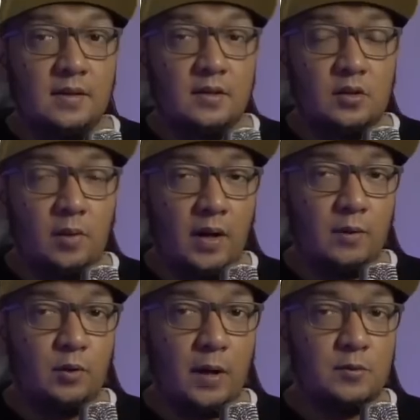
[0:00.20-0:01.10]
So,
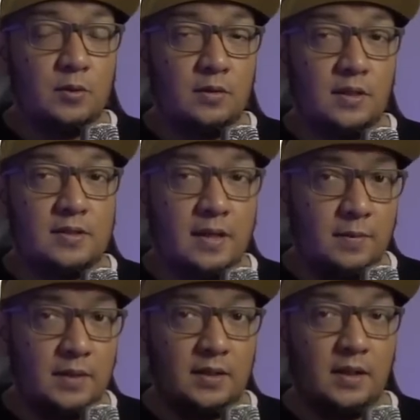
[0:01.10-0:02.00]
welcome to Repsol dan
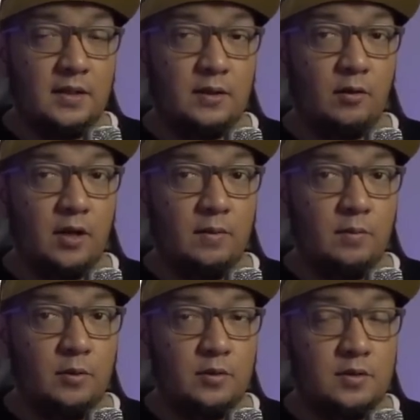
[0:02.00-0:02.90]
selamat datang di Togera
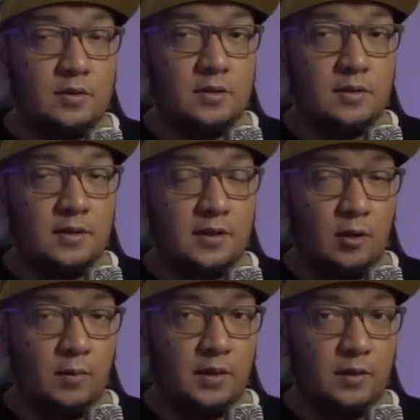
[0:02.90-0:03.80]
Boots.
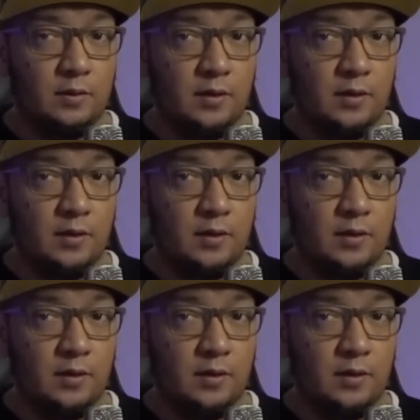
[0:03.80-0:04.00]
Kita opening dulu